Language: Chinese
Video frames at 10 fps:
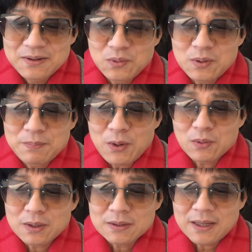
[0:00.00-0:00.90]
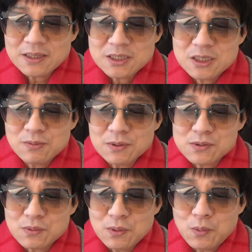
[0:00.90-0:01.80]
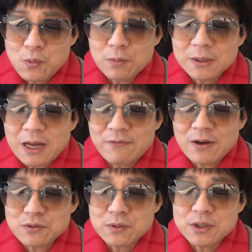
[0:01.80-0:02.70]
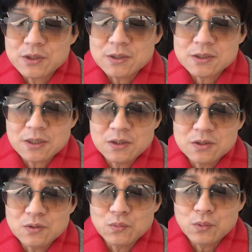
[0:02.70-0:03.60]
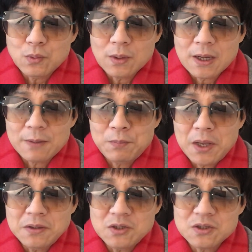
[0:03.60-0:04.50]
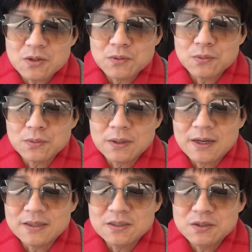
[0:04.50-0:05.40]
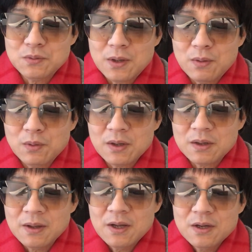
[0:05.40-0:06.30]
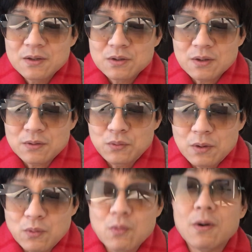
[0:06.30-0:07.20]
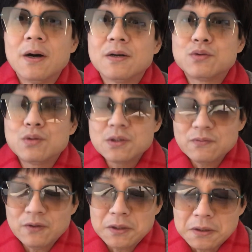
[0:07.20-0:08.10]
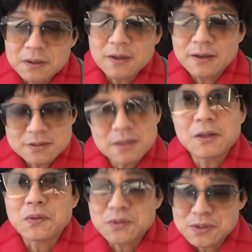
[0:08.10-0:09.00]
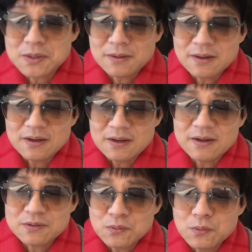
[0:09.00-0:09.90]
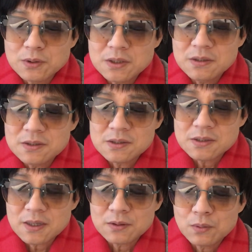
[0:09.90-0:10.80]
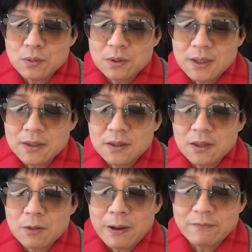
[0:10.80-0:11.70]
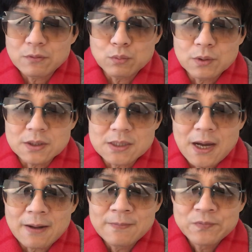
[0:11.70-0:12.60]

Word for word: 很多人抱着很大的期望的所谓货币大放水，实际上已经无用了，边际效用啊，已经越来越。呃，越弱啊，趋近为零啊，这个倒是是真的啊。中国经济增长率一旦跌到百分之五以下，